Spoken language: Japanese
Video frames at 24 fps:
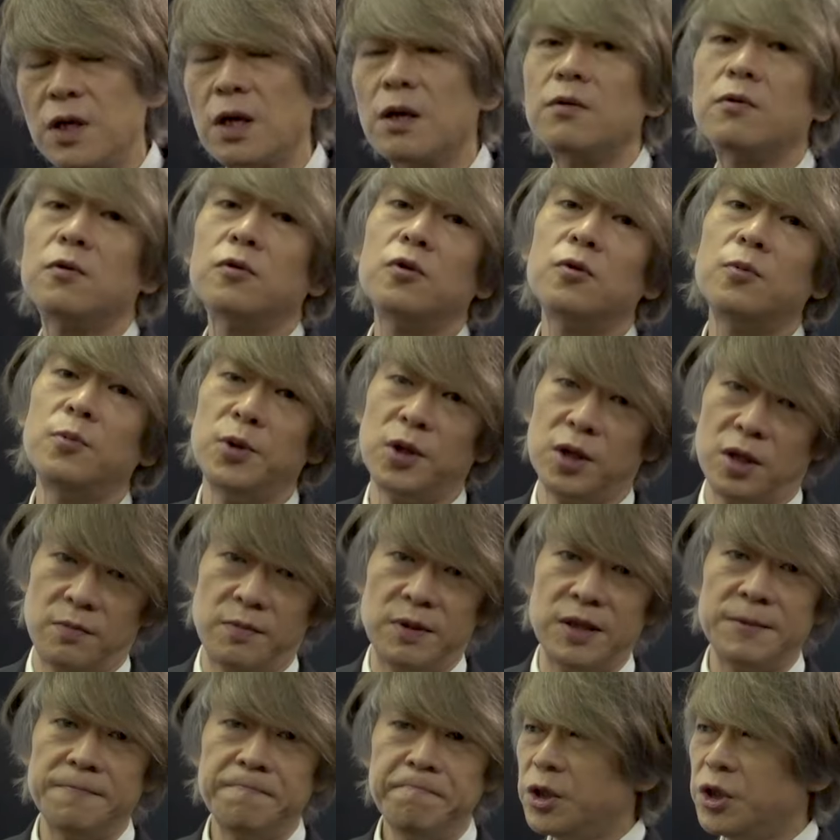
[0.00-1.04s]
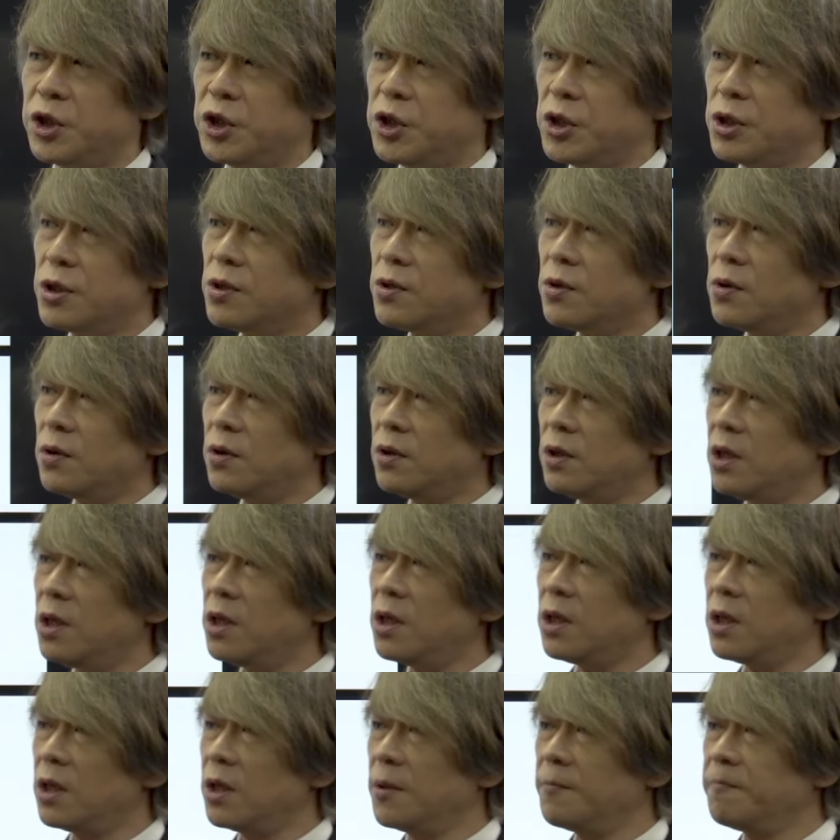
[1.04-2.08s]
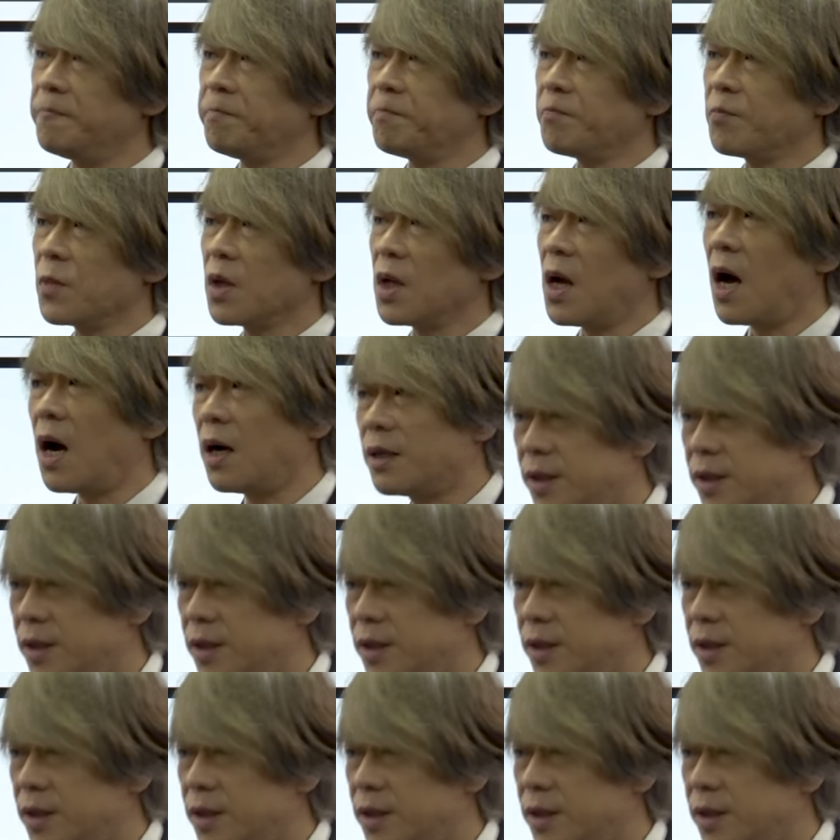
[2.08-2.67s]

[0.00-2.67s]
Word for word: けることもできます。授業にア